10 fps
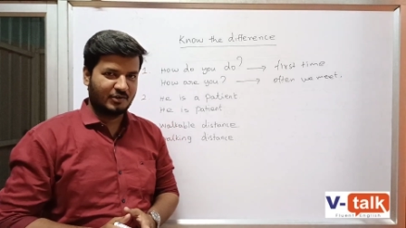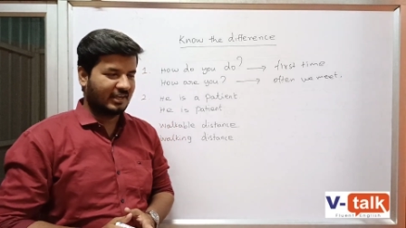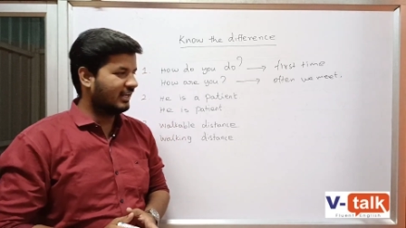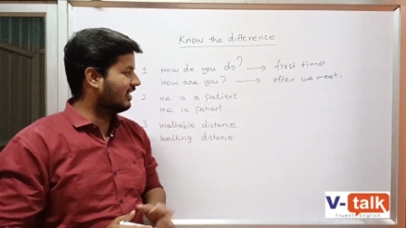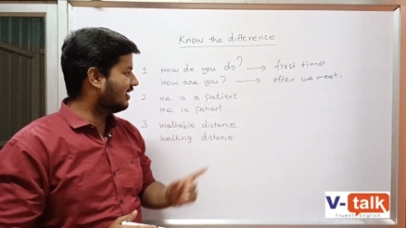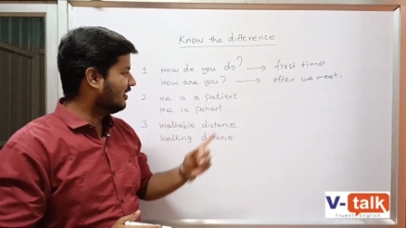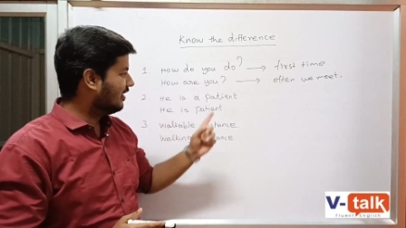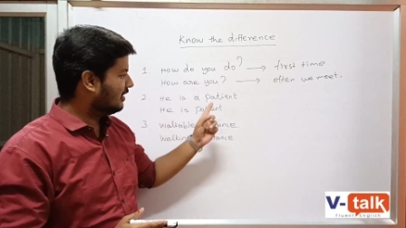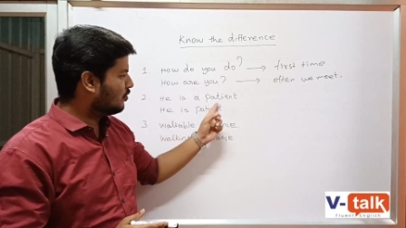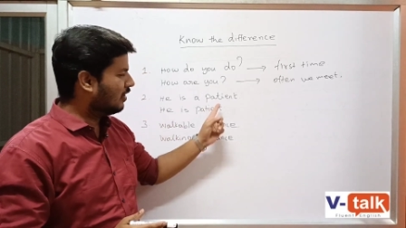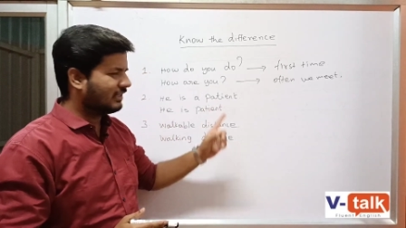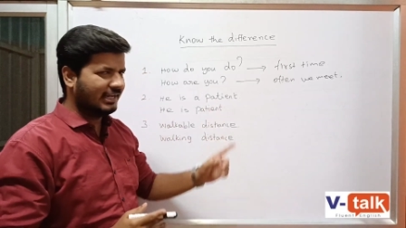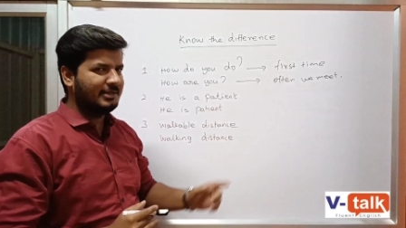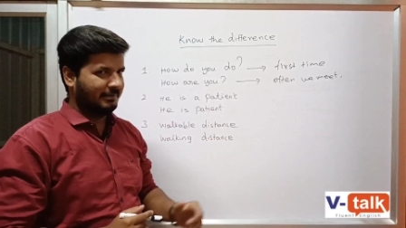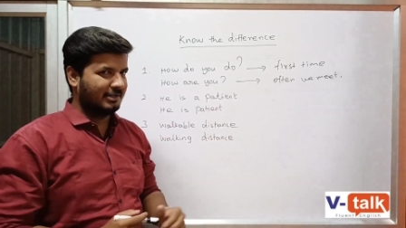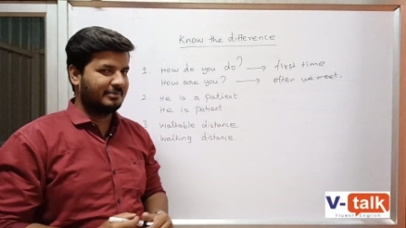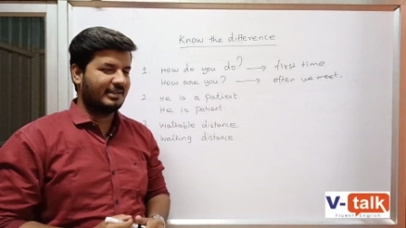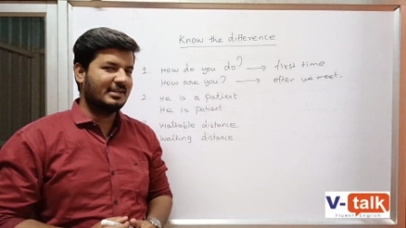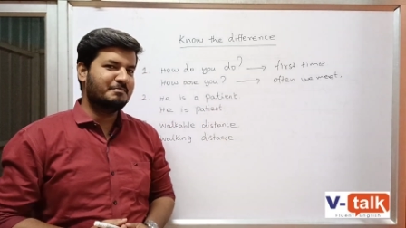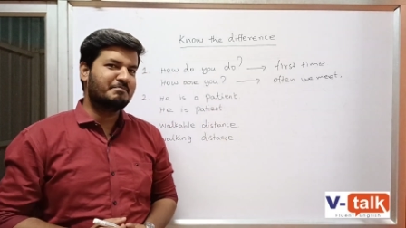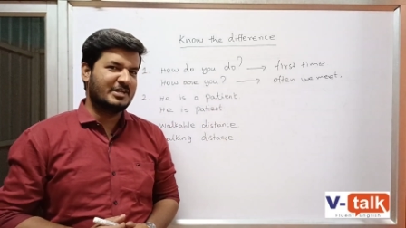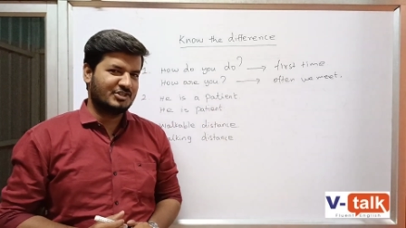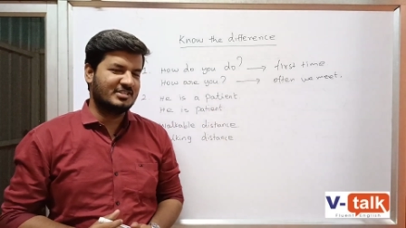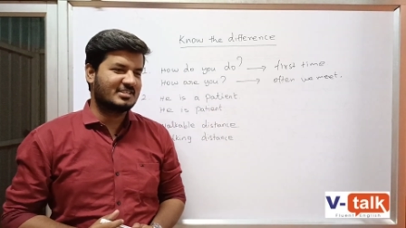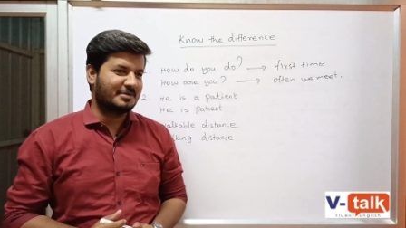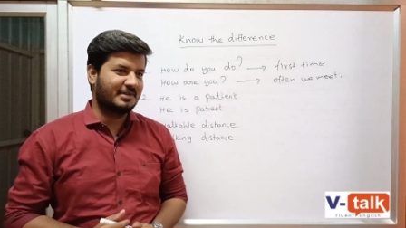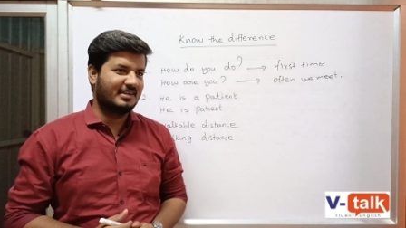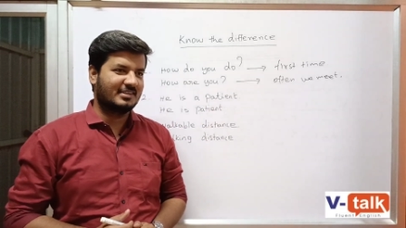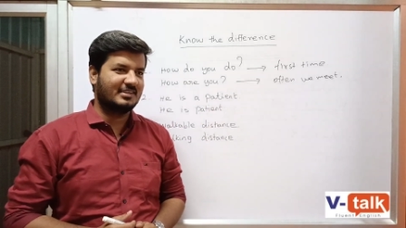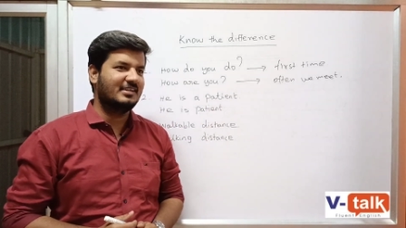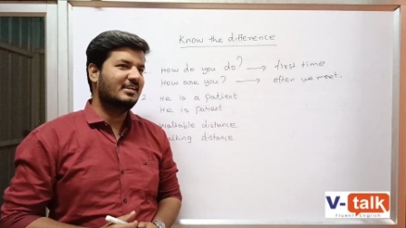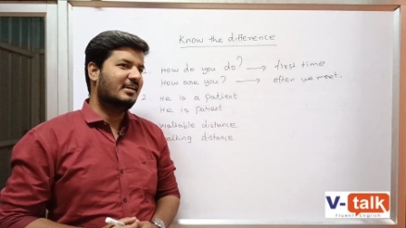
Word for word: ஓகேங்களா இந்த வேர்ட் கேள்விப்பட்டிருப்பீங்க பேஷண்ட் அப்படின்றது